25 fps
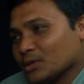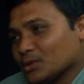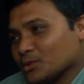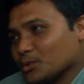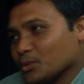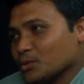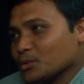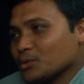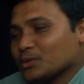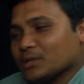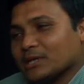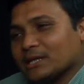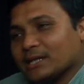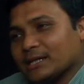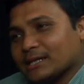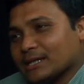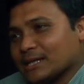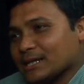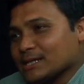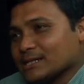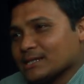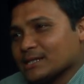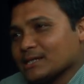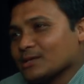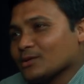শুরুতে এই
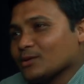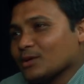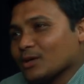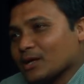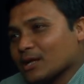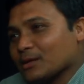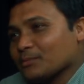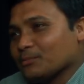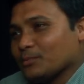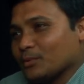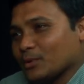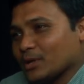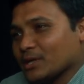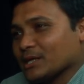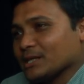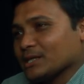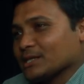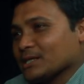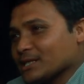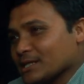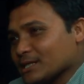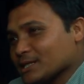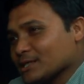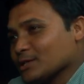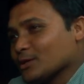কাজটা করার পরে
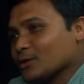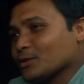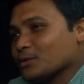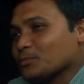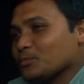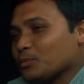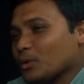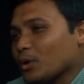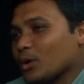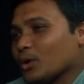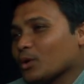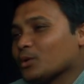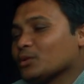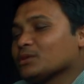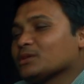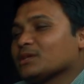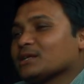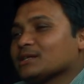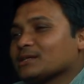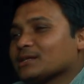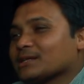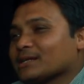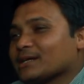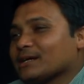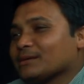শেষে যখন ফলন
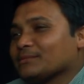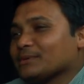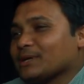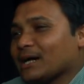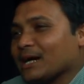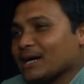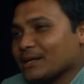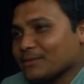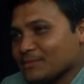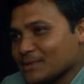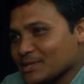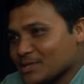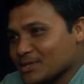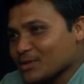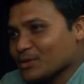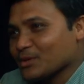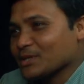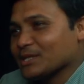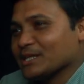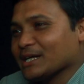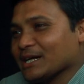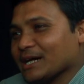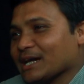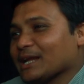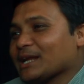তাদেরকে আমি হারভেস্ট করে
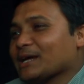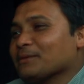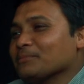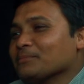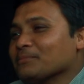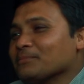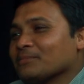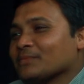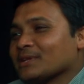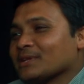দেখালাম